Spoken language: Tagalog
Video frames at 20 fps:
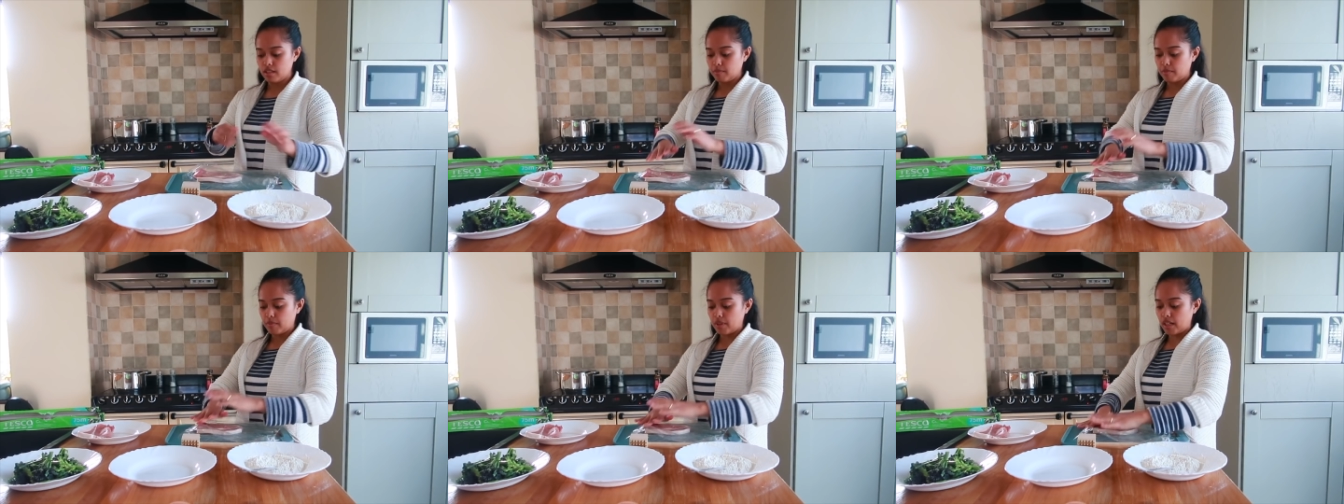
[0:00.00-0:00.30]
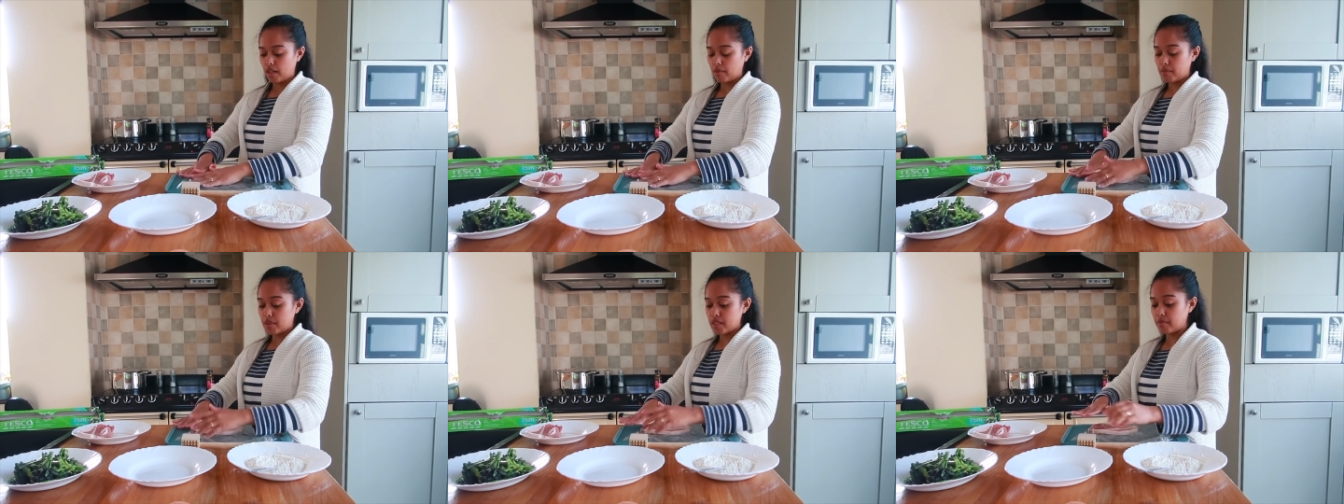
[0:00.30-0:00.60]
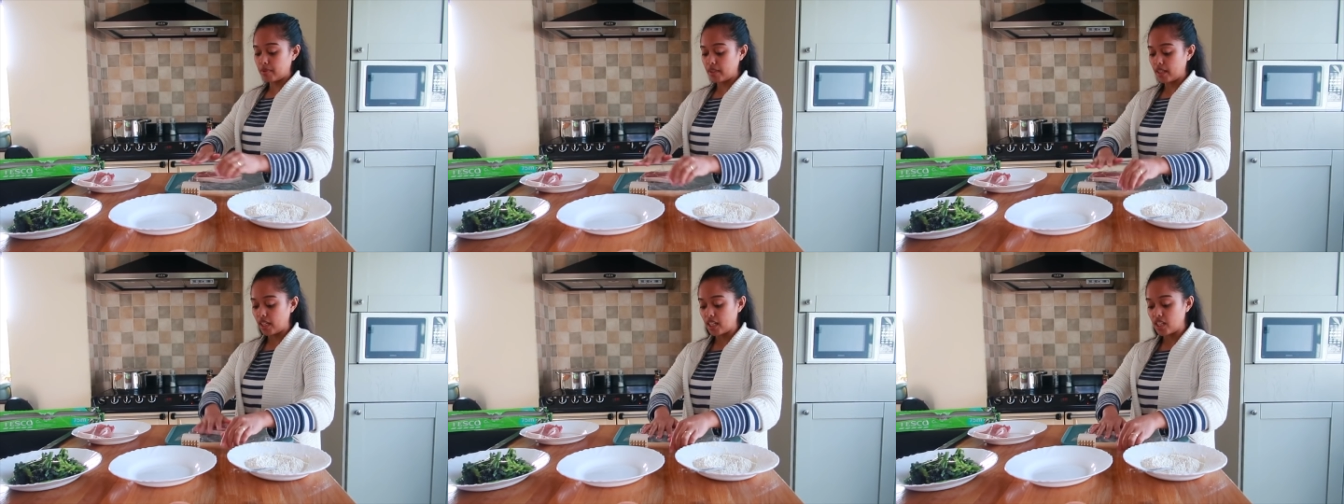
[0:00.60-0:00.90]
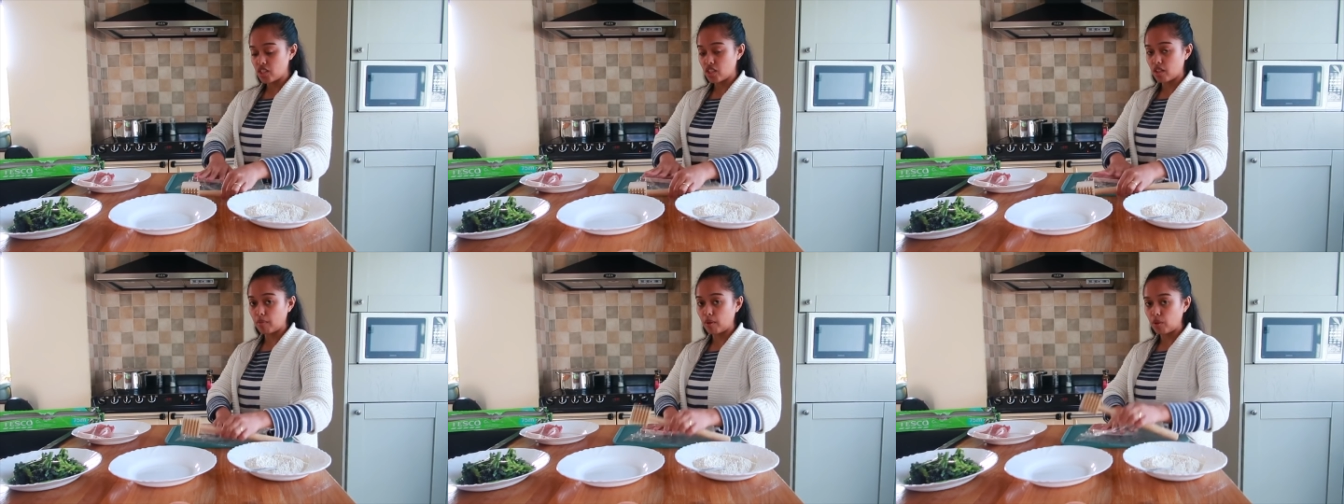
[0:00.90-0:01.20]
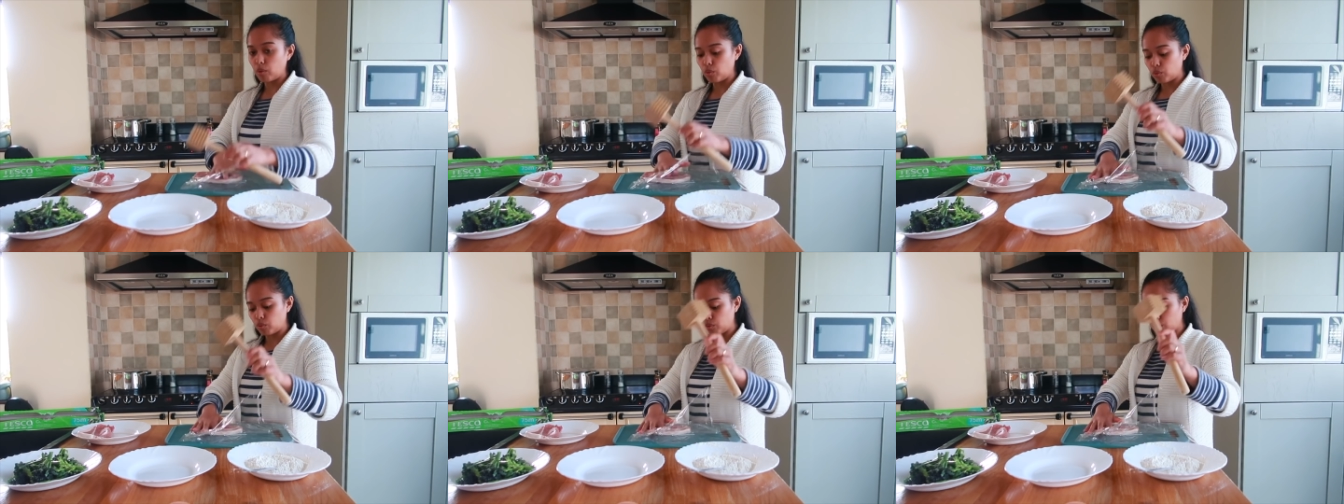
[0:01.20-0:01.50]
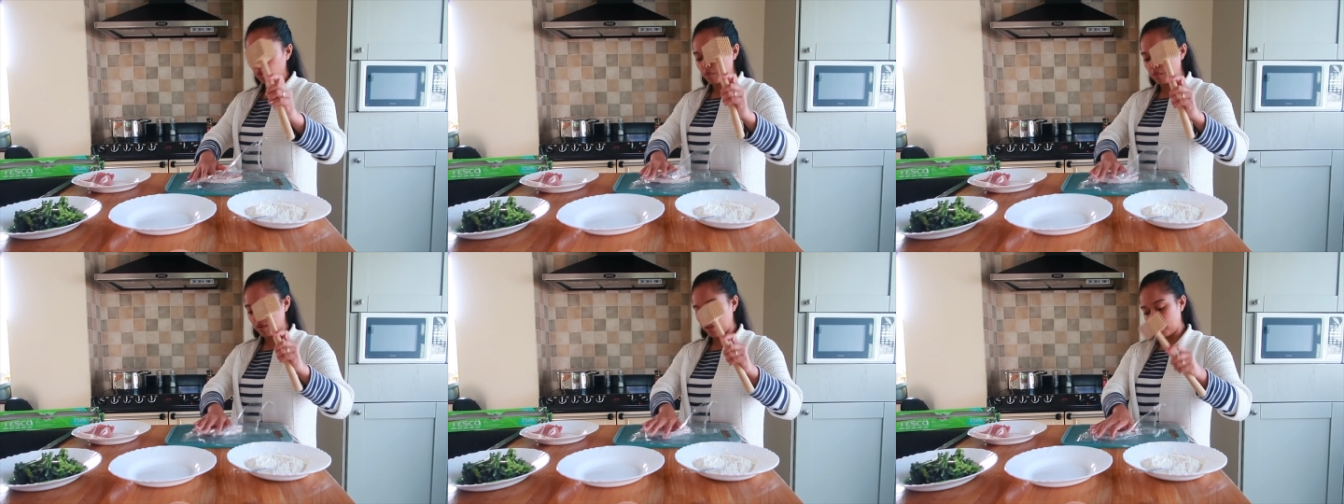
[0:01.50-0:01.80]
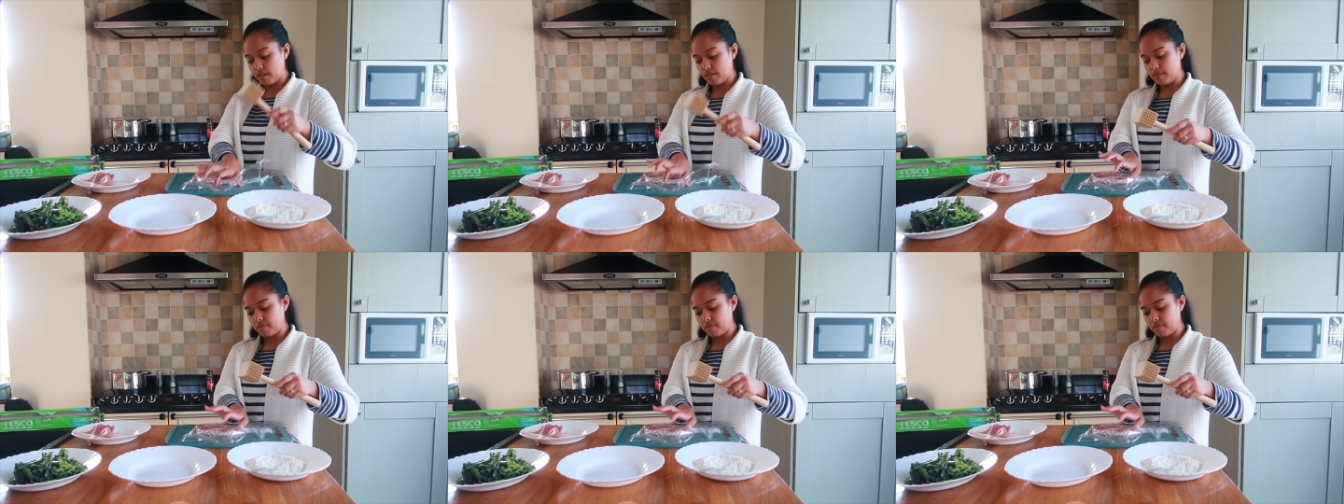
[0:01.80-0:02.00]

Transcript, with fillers: Para mas madali siyang maluto ba.